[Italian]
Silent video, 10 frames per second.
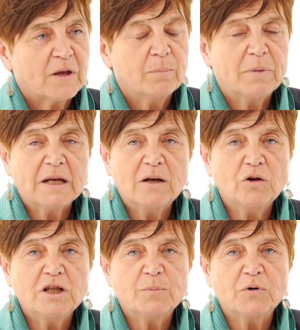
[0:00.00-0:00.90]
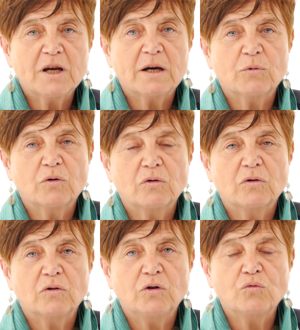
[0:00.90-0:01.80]
Perché noi disponiamo
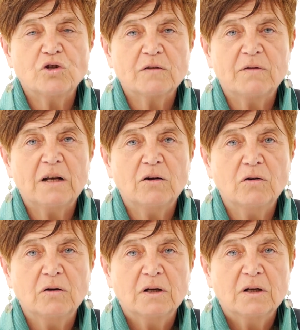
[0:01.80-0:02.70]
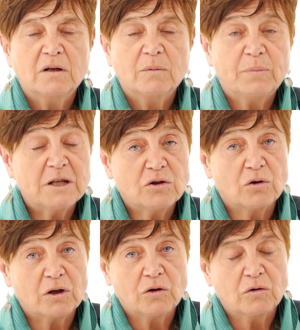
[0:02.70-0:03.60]
di un cervello
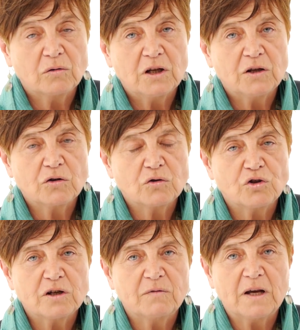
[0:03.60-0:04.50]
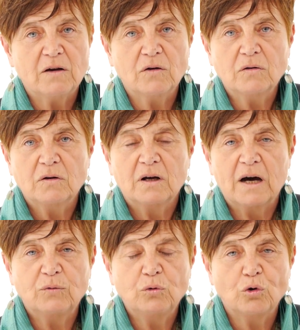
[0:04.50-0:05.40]
preistorico, il nostro cervello
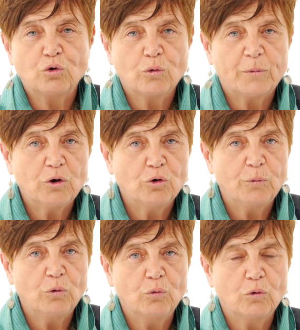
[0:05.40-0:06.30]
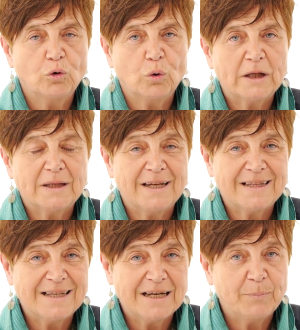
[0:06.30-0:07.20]
ha avuto il suo periodo più lungo durante
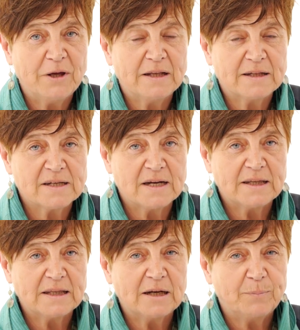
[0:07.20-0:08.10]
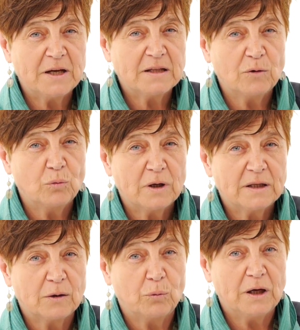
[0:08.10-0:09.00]
l'età della pietra. Se l'età della pietra è lunga
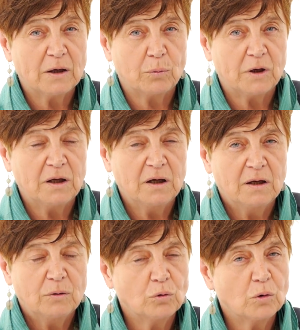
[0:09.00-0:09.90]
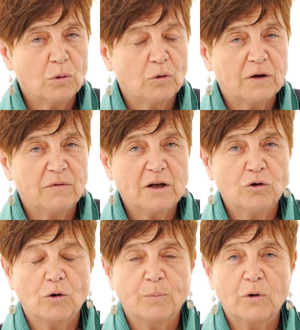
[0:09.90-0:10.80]
da qui a qui, tutto quello che viene
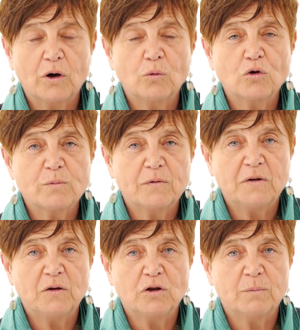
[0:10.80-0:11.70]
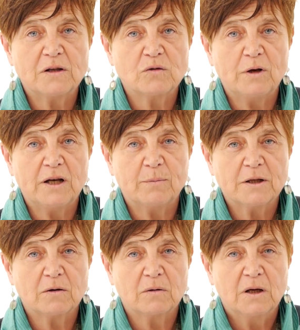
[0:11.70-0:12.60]
dopo è uno sbaffino di mezzo
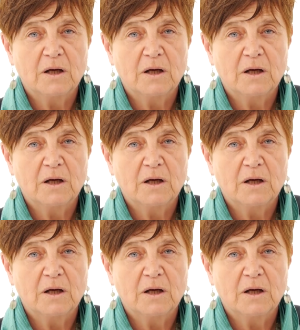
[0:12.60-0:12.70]
millimetro.